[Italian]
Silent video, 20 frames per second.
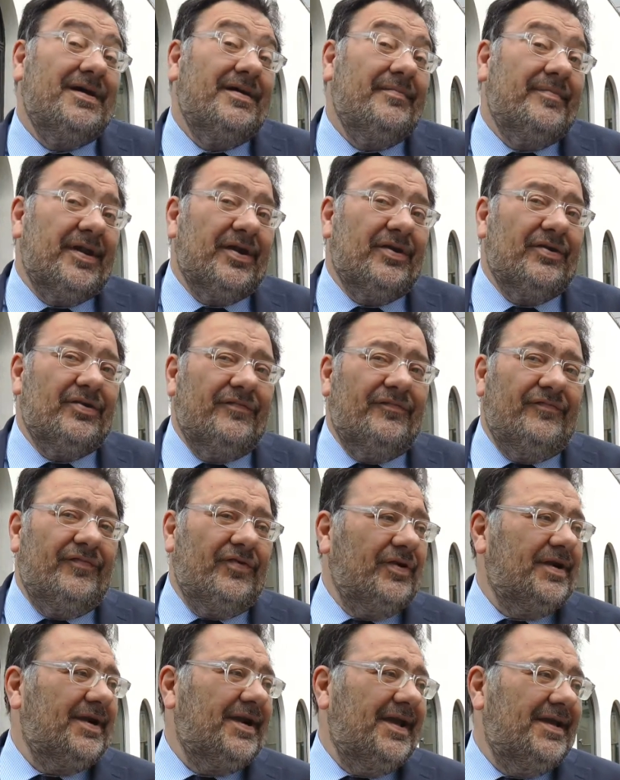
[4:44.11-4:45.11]
Però non non
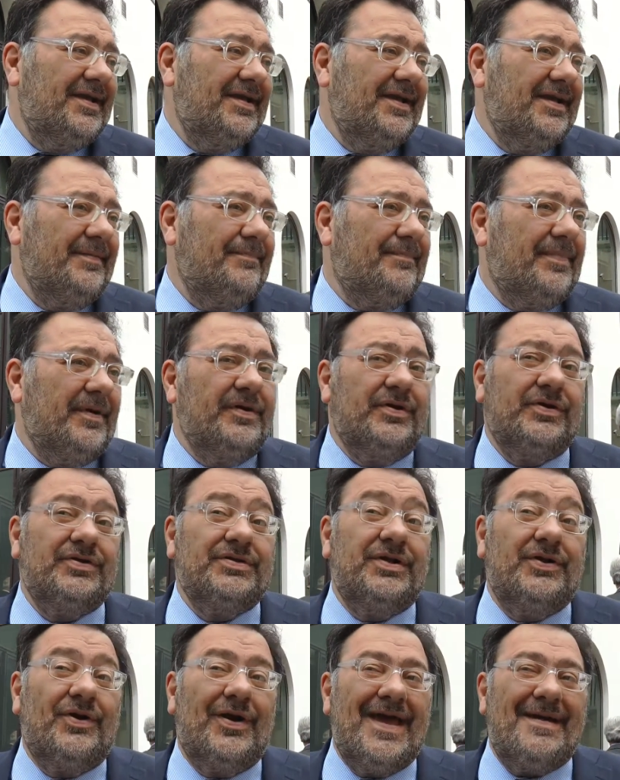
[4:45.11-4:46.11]
vorrei, non,
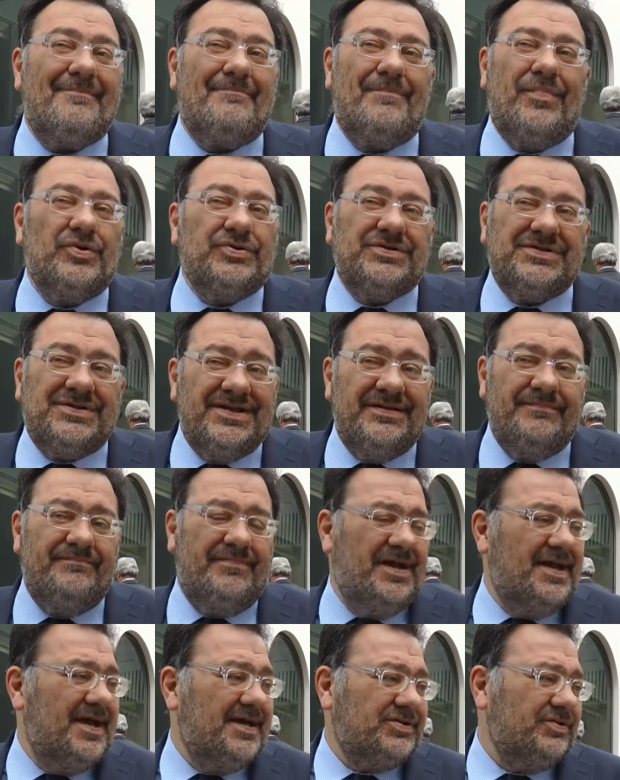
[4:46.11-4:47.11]
non è
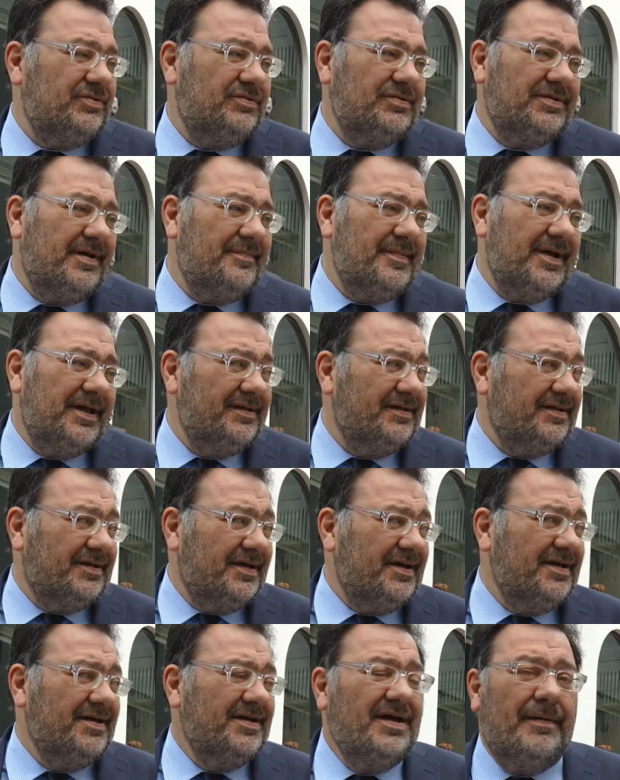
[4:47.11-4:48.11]
possibile
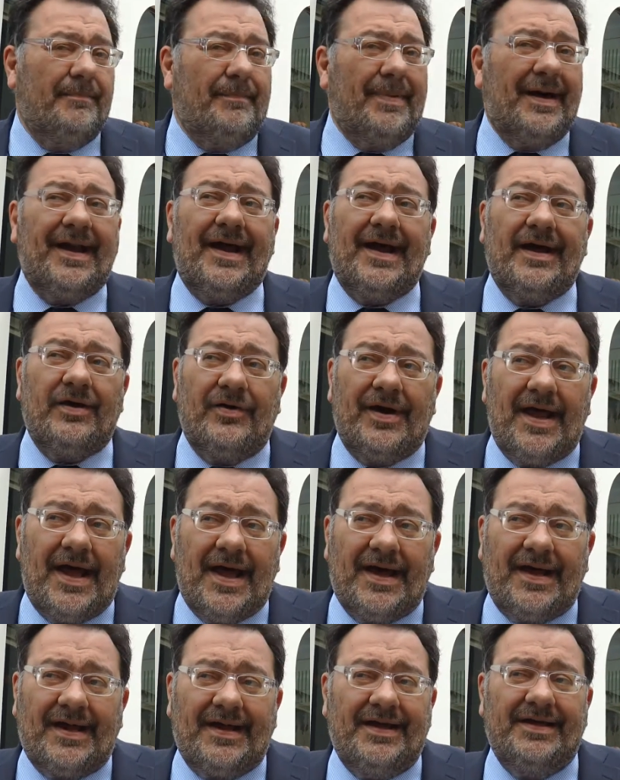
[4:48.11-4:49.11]
assolutamente
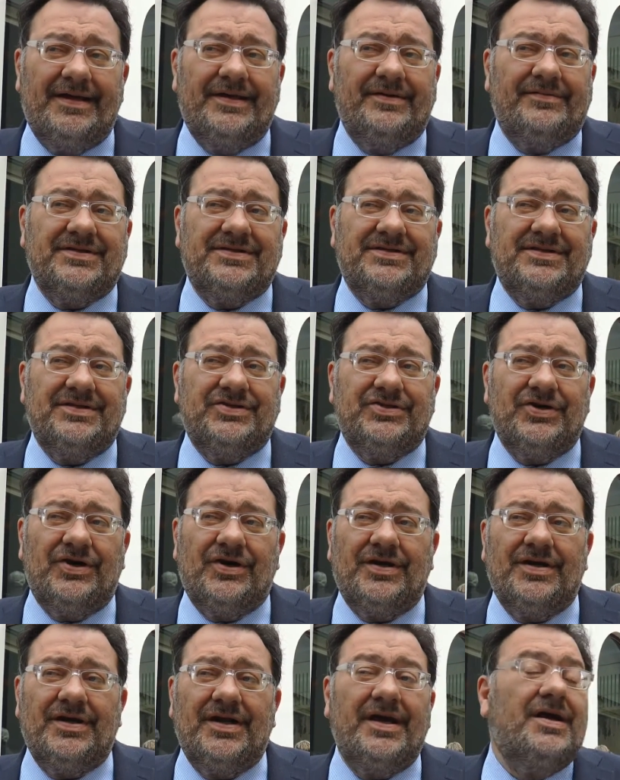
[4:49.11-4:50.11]
paragonare in questi
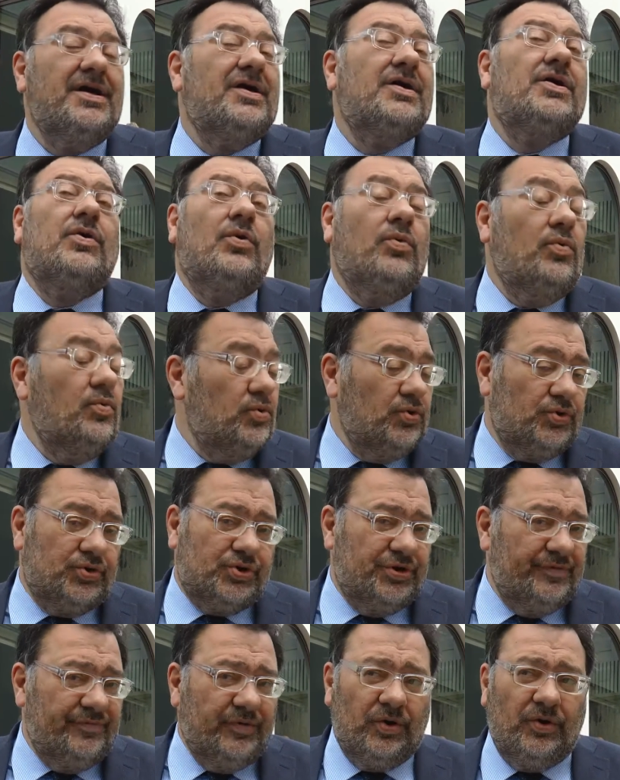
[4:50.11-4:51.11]
giorni uno
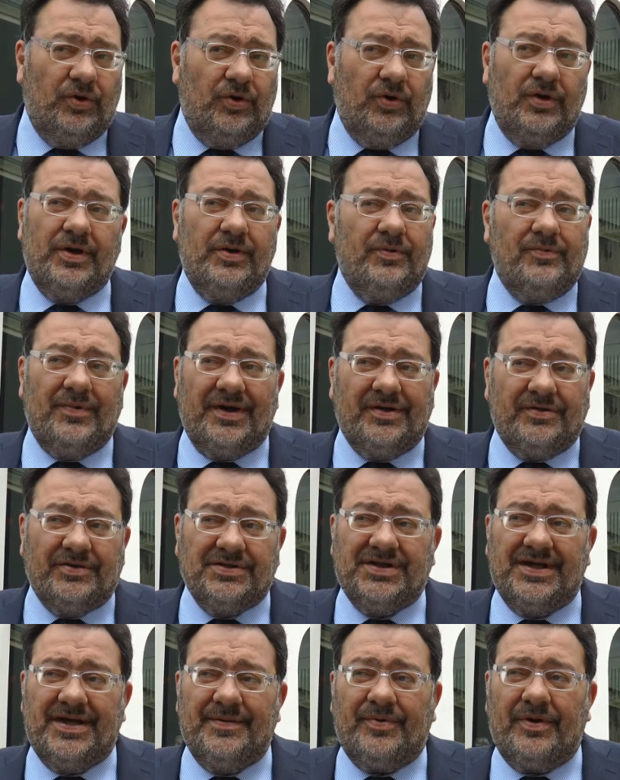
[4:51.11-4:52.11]
scivolone, un
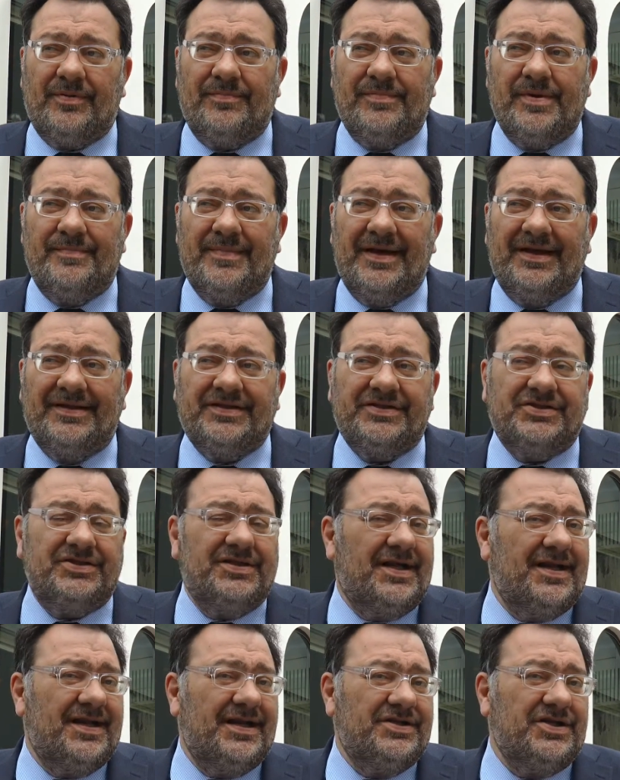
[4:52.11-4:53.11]
qualcosa che probabilmente ci
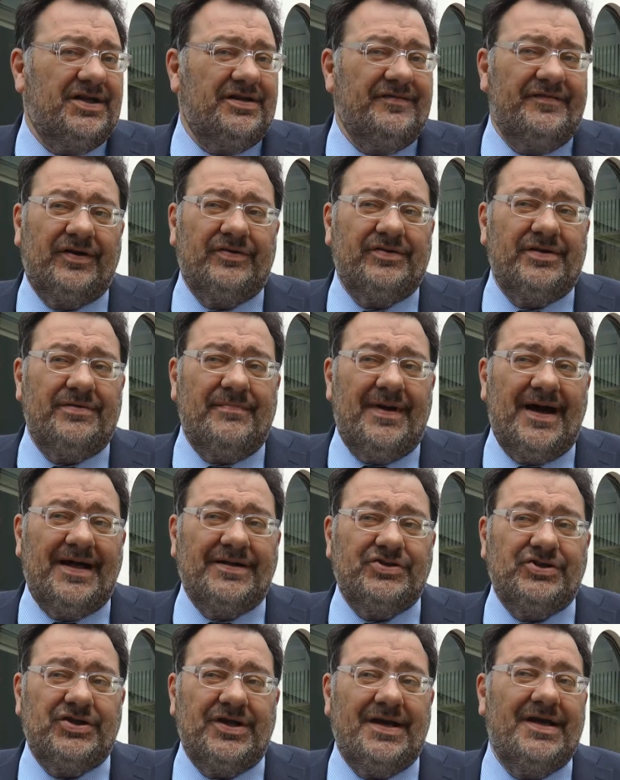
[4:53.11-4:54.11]
danneggia a livello di
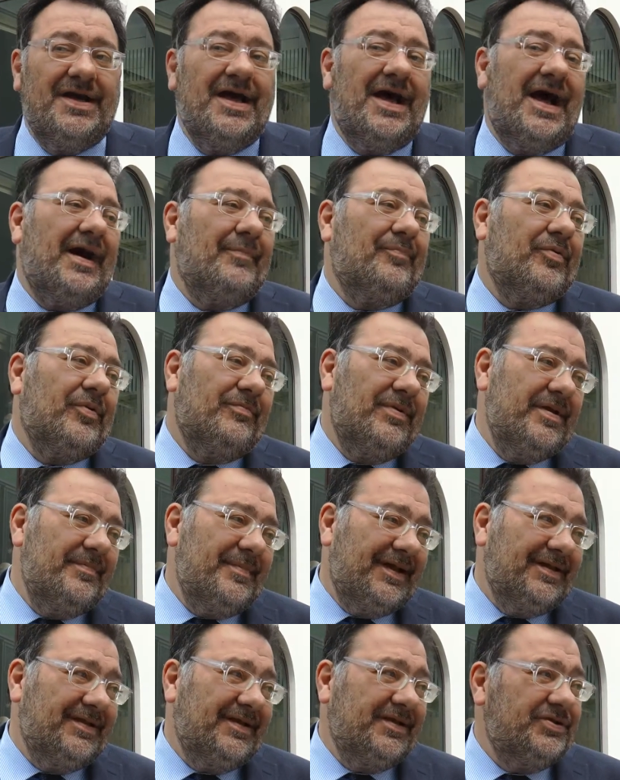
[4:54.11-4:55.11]
immagine, a
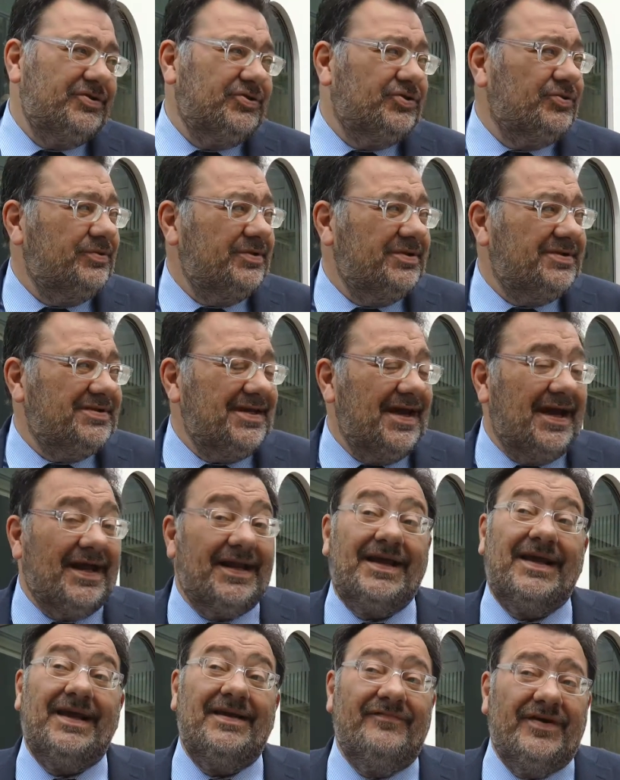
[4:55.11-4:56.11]
problematiche di
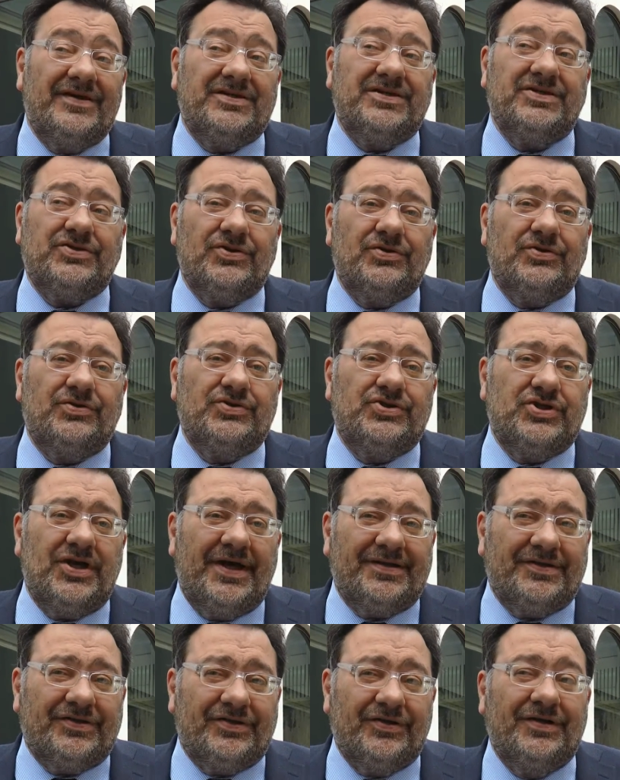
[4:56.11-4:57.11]
giudiziari che invece sono
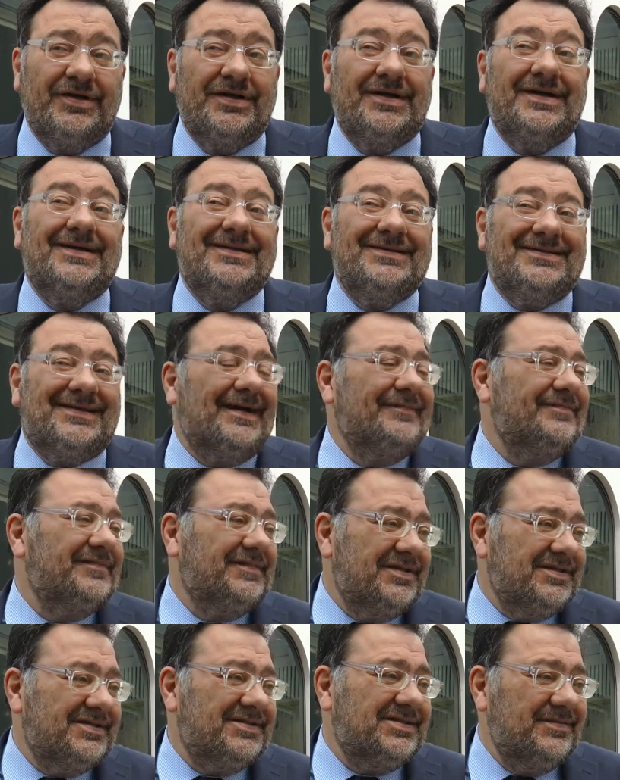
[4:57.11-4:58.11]
oggetto
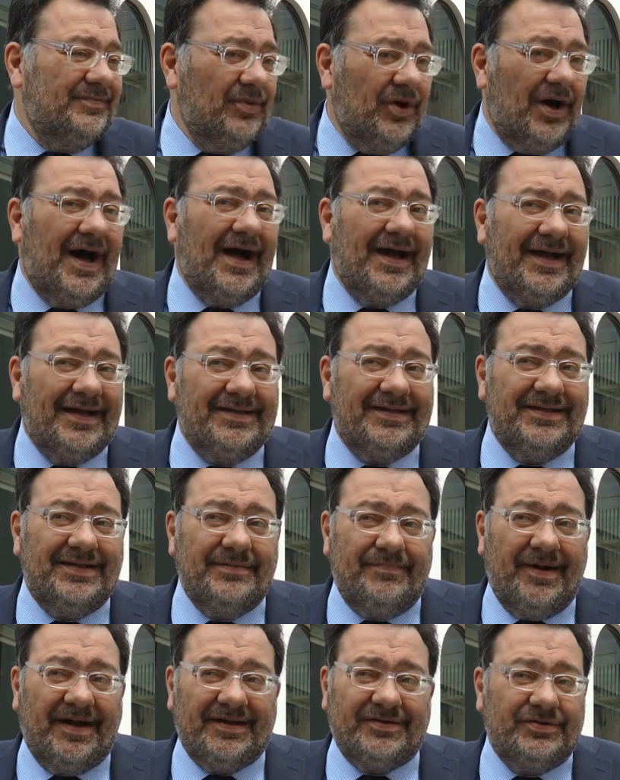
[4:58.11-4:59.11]
tantissimo anche di
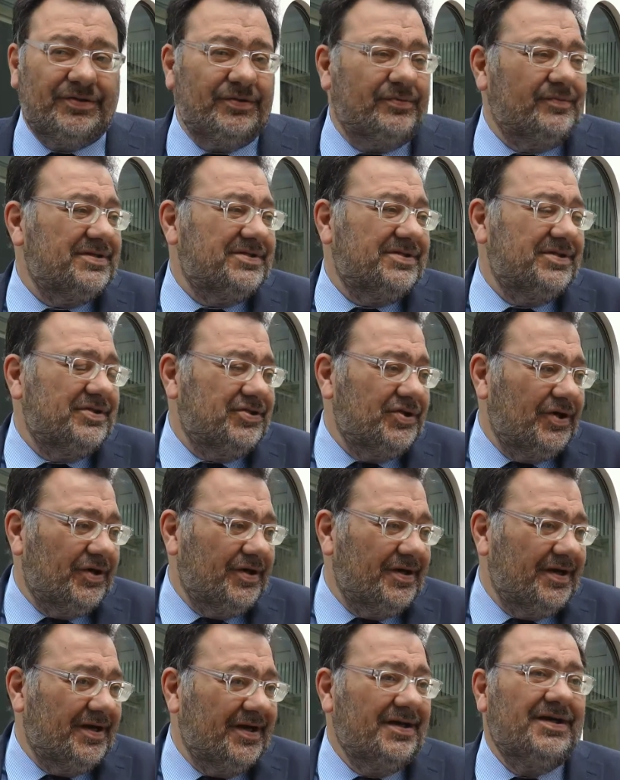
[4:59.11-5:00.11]
dibattito in questi
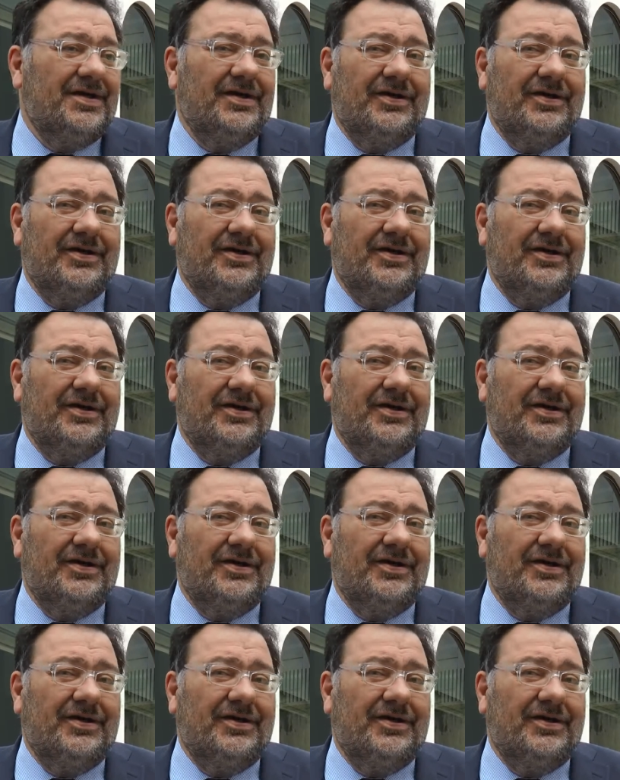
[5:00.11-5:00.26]
giorni.